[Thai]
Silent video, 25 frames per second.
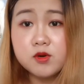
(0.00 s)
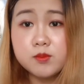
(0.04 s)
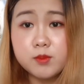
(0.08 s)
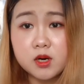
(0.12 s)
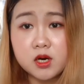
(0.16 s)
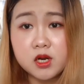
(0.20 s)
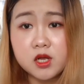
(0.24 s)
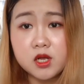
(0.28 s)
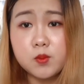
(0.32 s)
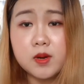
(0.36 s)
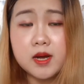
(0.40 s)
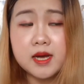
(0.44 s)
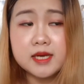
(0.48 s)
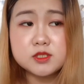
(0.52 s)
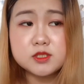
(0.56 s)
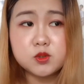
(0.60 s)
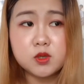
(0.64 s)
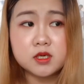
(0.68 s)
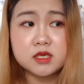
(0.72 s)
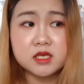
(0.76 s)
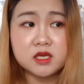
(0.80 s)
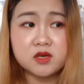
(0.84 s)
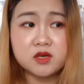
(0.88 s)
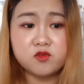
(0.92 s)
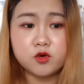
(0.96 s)
นบอกเลยว่า
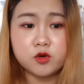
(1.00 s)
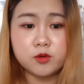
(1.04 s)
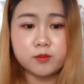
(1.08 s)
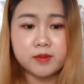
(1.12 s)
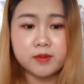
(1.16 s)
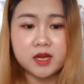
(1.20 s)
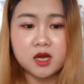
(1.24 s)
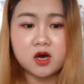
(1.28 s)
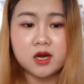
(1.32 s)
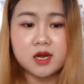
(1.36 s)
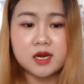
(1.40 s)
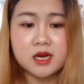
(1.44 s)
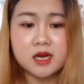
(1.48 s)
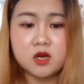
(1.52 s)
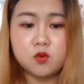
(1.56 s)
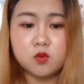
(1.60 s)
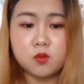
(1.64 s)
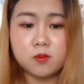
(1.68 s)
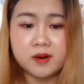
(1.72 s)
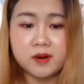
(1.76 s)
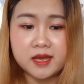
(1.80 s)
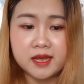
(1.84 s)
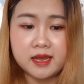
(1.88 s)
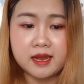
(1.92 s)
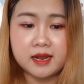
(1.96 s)
ช่วงนี้ฝนไม่ค่อยได้
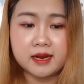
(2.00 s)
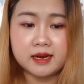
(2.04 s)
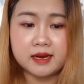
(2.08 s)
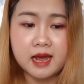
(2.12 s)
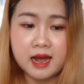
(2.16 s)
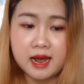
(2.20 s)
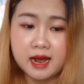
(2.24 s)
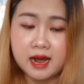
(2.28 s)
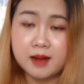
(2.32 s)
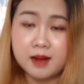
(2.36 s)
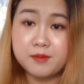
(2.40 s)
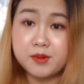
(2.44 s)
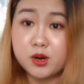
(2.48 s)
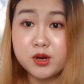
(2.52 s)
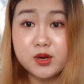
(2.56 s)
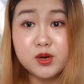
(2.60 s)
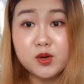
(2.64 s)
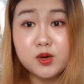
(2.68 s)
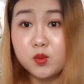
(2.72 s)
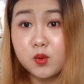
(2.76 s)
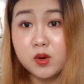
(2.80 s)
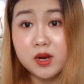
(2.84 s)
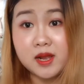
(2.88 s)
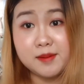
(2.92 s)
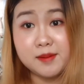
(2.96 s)
ดูเพลงนะคะ ไม่ค่อย
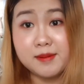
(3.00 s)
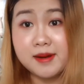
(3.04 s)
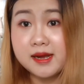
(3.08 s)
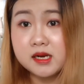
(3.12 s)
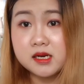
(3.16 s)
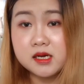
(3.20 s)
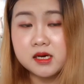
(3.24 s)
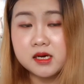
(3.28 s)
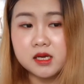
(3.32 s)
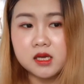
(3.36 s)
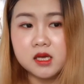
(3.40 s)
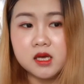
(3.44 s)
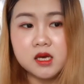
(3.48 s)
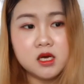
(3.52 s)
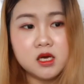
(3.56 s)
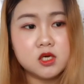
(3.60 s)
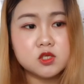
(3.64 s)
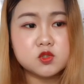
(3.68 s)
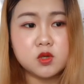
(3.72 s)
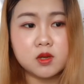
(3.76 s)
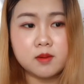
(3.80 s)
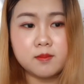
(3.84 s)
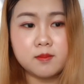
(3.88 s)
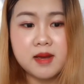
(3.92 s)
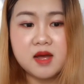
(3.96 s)
ได้ดูอะไรมากเลย
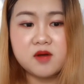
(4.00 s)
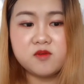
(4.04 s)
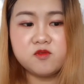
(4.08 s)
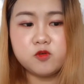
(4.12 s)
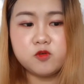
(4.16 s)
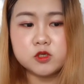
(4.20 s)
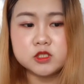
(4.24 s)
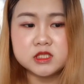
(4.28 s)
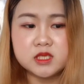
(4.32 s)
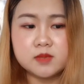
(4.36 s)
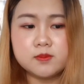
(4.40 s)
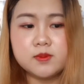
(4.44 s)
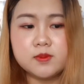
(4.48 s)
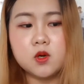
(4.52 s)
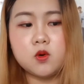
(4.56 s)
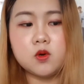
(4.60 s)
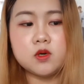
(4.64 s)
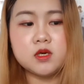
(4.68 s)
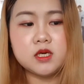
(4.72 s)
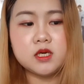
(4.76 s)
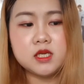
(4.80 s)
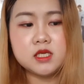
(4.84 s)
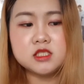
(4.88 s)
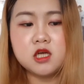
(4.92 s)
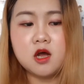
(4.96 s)
ส่วนมากฝนจะเป็น
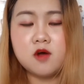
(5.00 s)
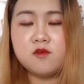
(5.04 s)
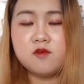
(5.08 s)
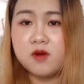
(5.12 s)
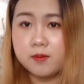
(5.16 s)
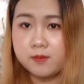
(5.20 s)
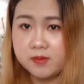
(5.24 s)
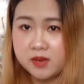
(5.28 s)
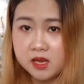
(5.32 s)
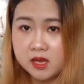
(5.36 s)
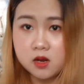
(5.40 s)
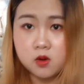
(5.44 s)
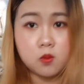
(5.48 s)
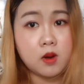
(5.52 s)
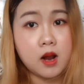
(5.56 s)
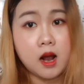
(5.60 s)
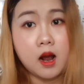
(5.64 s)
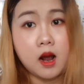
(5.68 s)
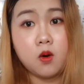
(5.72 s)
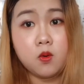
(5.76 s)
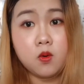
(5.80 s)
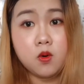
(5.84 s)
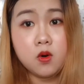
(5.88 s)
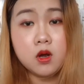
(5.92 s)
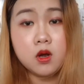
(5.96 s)
คนที่ชอบฟังเพลง
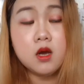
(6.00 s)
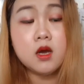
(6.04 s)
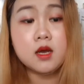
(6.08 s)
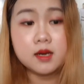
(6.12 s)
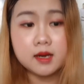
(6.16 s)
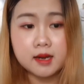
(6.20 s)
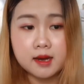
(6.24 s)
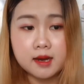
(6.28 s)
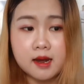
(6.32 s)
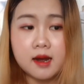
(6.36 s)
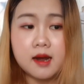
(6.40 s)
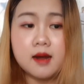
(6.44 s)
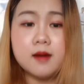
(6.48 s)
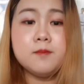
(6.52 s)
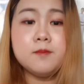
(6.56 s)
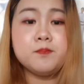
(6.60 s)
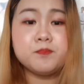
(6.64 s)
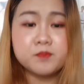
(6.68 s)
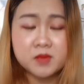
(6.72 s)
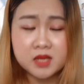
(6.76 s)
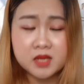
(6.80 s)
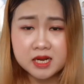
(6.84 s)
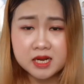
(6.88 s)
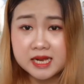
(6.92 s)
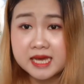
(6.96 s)
เก่าๆนะคะ
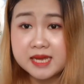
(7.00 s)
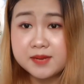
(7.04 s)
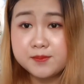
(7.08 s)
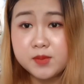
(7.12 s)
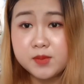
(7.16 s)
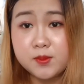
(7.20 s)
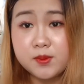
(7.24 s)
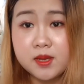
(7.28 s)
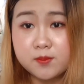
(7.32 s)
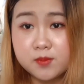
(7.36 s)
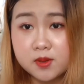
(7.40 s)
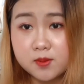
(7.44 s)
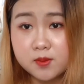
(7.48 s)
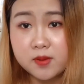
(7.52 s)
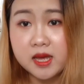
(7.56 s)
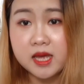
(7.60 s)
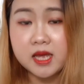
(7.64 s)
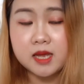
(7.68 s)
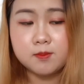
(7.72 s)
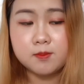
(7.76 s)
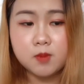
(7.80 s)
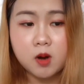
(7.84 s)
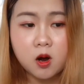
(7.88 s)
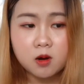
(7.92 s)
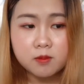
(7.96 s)
ใครมีเพลงให
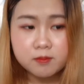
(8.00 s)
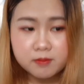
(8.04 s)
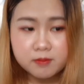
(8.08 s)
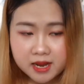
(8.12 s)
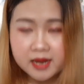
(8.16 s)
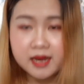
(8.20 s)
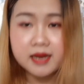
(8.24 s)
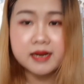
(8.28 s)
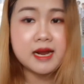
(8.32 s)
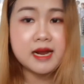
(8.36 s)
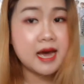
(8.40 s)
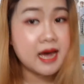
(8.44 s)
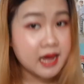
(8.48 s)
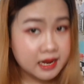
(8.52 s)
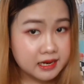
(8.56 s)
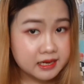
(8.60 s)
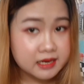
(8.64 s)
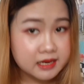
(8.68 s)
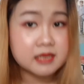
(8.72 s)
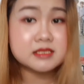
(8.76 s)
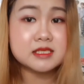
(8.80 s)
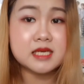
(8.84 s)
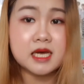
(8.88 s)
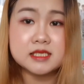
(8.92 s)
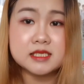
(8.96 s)
ม่ๆ บอกมาได้
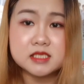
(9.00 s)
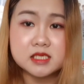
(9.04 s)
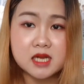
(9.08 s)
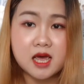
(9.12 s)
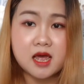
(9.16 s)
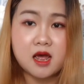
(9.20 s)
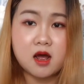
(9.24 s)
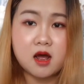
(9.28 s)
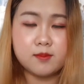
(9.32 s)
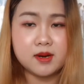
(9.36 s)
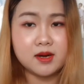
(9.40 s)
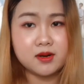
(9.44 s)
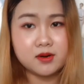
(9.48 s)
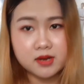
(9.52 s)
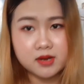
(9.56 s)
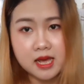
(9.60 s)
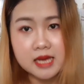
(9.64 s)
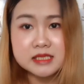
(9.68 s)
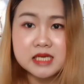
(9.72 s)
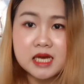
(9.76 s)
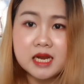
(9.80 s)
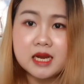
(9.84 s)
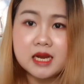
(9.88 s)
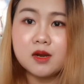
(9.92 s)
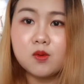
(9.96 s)
นะจ๊ะจะได้เอามาเรี
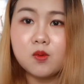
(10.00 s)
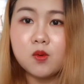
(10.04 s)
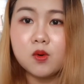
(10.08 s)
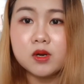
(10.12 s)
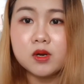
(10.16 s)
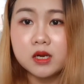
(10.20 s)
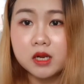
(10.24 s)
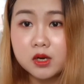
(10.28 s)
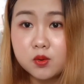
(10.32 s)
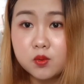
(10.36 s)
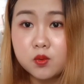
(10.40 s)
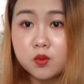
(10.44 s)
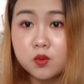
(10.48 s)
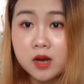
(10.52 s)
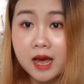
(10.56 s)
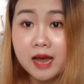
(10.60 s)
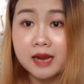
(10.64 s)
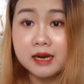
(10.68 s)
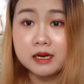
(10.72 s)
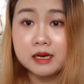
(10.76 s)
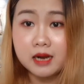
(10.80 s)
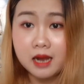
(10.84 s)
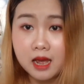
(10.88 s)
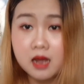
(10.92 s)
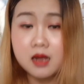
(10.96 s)
ยชั่นให้ทุกคนได้ดู
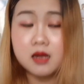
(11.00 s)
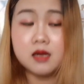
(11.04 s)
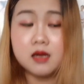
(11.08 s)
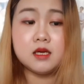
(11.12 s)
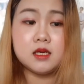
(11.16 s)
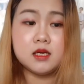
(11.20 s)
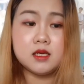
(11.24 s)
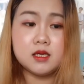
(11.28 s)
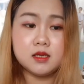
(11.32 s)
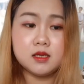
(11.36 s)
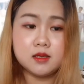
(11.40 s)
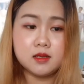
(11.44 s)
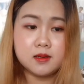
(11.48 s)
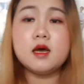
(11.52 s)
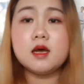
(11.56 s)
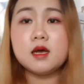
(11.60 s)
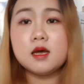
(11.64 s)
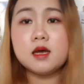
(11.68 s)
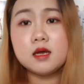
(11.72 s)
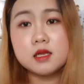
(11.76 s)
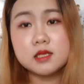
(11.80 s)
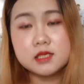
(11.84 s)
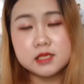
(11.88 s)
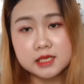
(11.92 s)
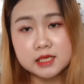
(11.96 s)
กันนะ
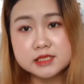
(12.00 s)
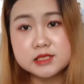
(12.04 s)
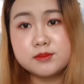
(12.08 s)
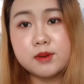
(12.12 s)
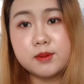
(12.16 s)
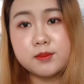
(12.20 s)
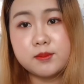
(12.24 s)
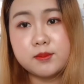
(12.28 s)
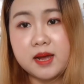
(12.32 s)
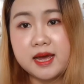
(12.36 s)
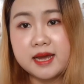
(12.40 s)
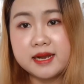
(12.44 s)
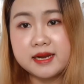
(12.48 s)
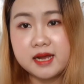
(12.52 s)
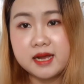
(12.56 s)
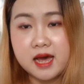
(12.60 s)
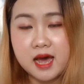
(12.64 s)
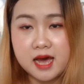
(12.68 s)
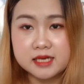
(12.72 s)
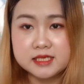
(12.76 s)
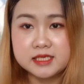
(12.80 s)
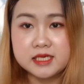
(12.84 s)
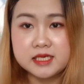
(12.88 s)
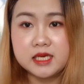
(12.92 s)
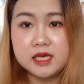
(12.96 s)
และสำหรับใคร
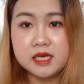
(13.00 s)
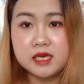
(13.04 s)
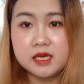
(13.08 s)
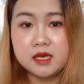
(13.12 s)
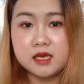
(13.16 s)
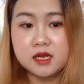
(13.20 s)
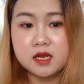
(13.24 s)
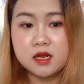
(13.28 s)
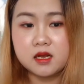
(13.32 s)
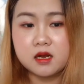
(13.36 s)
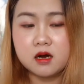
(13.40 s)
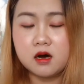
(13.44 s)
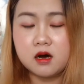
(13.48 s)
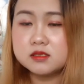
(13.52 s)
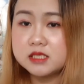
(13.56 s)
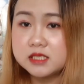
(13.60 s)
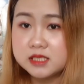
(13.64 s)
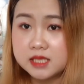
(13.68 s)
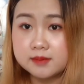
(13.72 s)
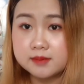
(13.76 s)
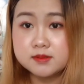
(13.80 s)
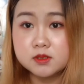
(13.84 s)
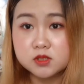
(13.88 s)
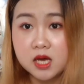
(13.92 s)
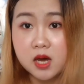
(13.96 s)
นะคะที่
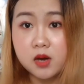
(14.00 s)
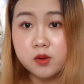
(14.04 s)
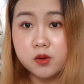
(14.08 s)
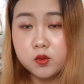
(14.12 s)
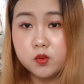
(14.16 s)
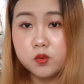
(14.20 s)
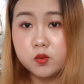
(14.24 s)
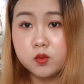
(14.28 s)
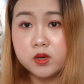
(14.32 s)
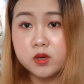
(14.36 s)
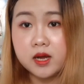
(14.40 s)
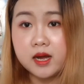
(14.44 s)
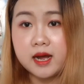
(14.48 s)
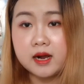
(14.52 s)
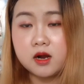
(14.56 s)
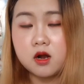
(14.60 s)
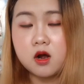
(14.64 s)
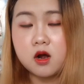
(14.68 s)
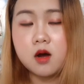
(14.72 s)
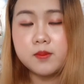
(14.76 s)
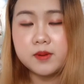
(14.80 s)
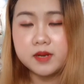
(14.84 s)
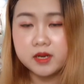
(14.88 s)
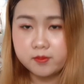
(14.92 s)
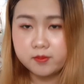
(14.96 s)
ติดตามสาวๆอยู่นะคะ
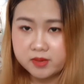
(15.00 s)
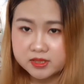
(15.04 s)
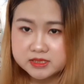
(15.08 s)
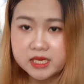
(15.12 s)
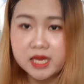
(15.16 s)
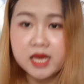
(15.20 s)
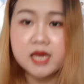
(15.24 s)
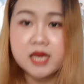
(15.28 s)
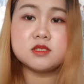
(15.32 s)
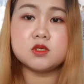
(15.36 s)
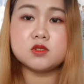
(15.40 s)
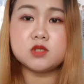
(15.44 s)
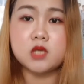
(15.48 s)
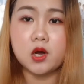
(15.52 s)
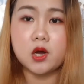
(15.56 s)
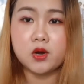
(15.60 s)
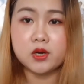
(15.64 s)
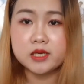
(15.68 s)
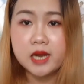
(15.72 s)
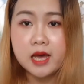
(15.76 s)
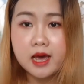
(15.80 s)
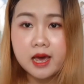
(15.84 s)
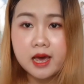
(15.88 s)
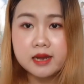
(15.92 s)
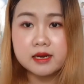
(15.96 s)
ก็เป็นกำลังใจให้สา
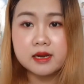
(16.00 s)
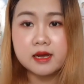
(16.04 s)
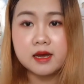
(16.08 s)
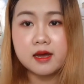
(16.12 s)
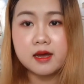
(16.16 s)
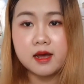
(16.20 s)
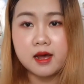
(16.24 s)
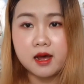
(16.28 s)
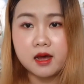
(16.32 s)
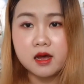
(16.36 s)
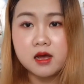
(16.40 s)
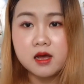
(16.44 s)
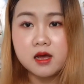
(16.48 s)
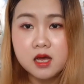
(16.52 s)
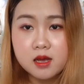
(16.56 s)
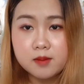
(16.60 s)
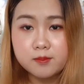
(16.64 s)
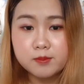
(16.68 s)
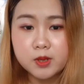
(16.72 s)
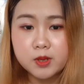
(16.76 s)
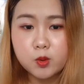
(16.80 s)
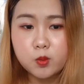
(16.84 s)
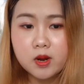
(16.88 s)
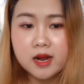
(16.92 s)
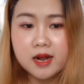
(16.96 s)
วๆกันได้นะคะ
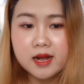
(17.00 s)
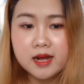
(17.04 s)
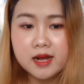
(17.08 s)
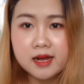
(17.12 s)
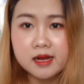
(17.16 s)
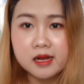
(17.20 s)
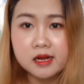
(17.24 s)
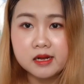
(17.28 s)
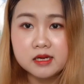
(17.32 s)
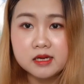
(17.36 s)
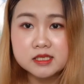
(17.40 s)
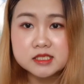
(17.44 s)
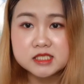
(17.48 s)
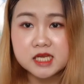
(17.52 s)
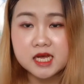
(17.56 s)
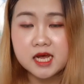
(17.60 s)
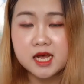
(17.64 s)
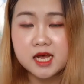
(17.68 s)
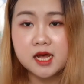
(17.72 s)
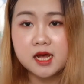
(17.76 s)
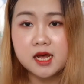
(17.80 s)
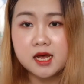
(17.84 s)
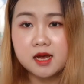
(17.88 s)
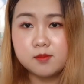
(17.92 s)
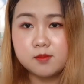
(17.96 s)
ไม่ว่า
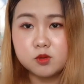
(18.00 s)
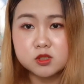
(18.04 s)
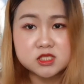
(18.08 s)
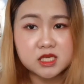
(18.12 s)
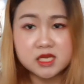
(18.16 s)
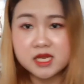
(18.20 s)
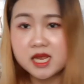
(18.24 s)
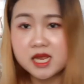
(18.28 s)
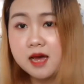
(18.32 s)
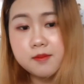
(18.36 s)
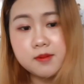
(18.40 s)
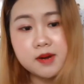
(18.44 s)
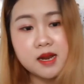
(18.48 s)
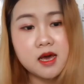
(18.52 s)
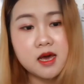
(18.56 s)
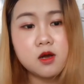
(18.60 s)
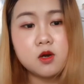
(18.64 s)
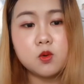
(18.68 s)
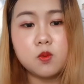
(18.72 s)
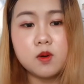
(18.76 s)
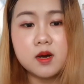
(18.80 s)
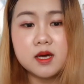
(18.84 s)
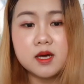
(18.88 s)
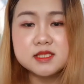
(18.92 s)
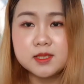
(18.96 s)
จะหมดสัญญาไปแล้ว
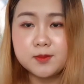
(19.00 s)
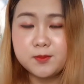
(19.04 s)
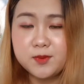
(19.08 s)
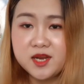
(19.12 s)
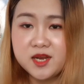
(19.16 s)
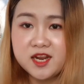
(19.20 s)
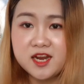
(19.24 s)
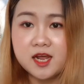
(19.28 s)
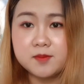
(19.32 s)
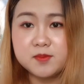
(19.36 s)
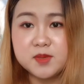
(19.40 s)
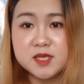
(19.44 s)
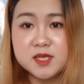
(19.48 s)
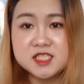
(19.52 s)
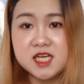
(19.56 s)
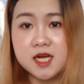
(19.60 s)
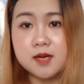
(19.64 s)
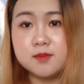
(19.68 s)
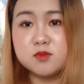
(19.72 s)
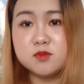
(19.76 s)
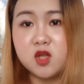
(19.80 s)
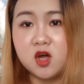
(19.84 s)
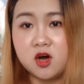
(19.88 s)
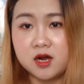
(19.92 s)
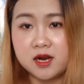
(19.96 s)
หรือว่าจะไม่ได้ทำกิจ
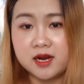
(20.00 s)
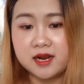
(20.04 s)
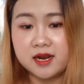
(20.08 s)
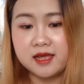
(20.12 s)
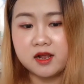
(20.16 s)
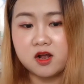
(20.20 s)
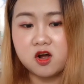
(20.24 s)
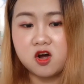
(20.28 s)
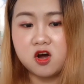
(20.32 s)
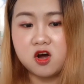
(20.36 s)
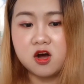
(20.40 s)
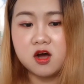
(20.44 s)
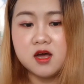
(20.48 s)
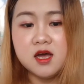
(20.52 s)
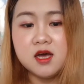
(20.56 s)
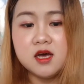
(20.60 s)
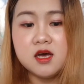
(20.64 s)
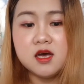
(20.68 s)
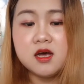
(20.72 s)
กรรมต่ออะไรก็